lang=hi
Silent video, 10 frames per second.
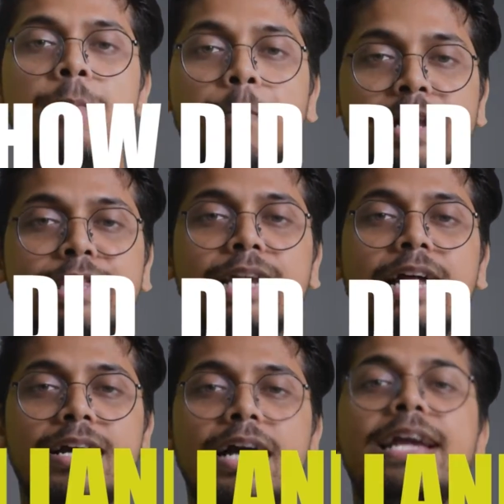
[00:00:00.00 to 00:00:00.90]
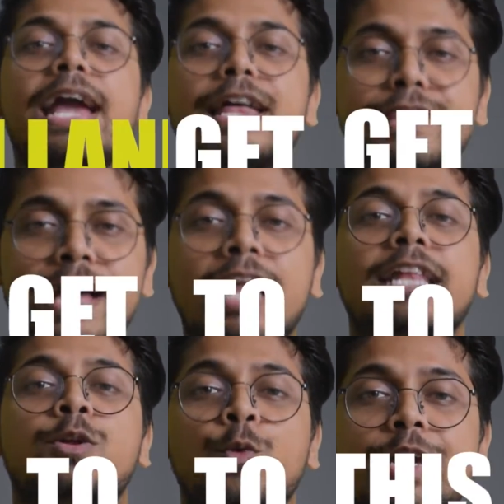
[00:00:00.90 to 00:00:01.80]
बट श्रीलंका की ऐसी
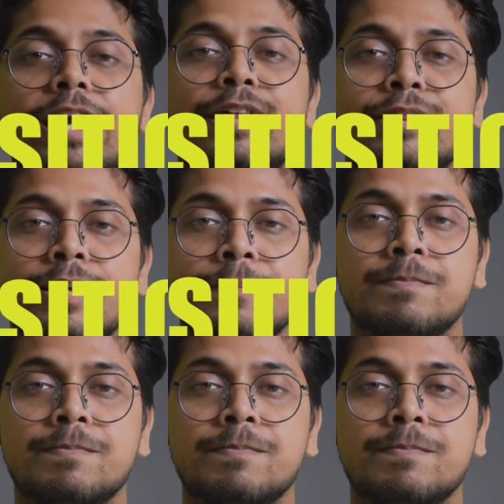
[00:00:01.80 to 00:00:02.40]
हालत हुई कैसे